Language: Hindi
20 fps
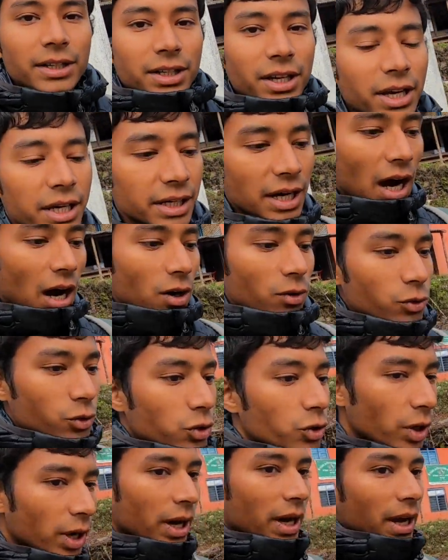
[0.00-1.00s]
ये गांव
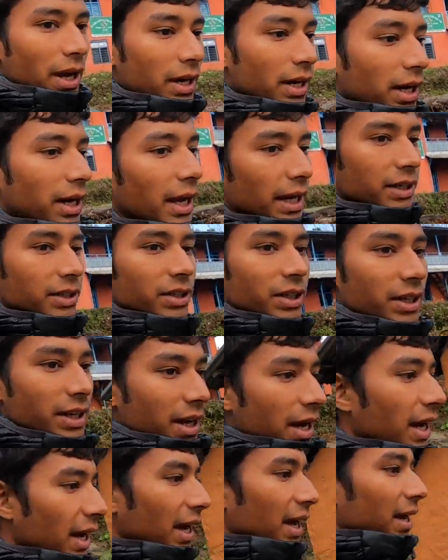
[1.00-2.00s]
जो है कनेक्टेड
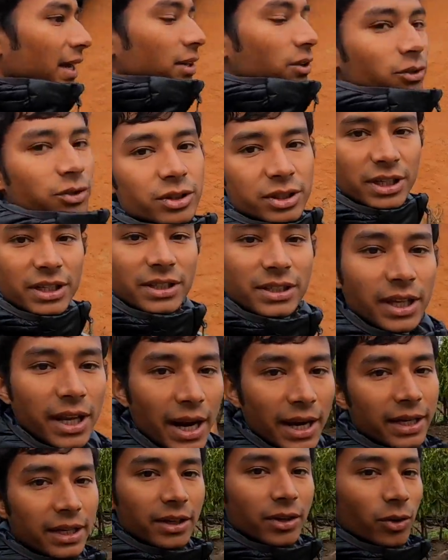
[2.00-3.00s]
है कुछ इस
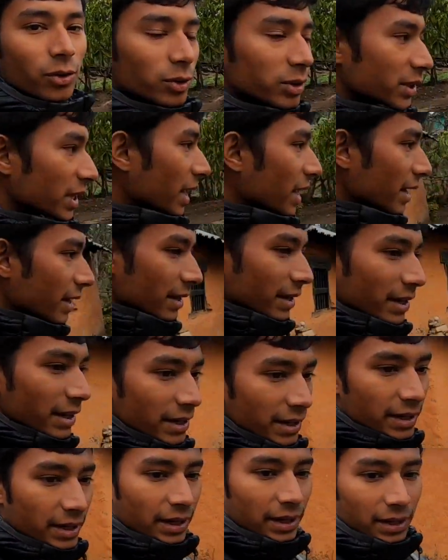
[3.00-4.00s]
तरह की रोड से
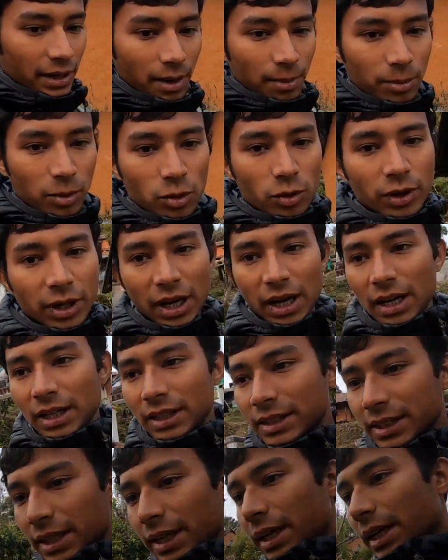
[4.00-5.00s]
हम लोग
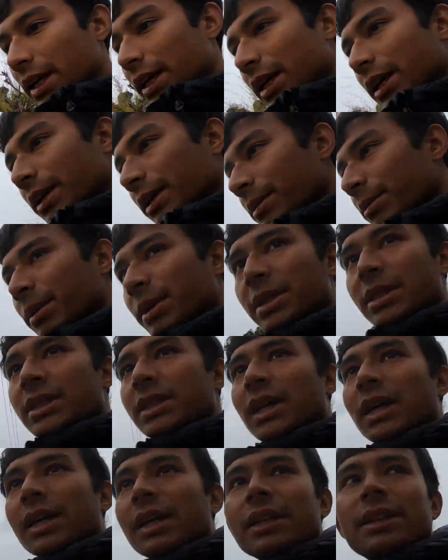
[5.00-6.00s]
यहाँ से
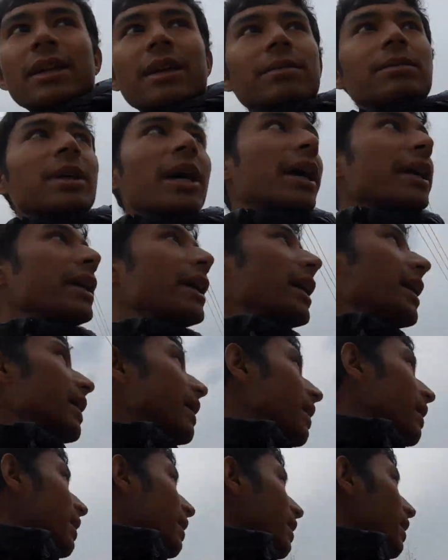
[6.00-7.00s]
बेसीसार की तरफ जाएंगे
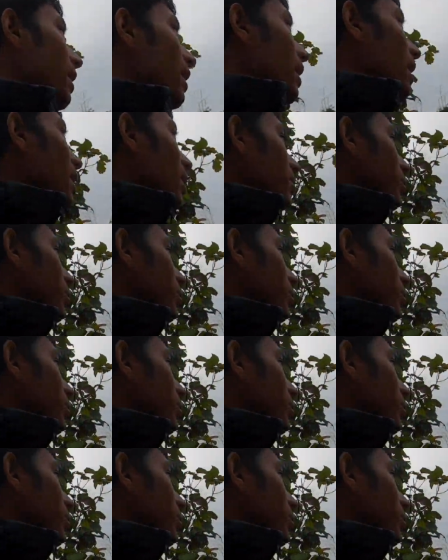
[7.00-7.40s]
आ,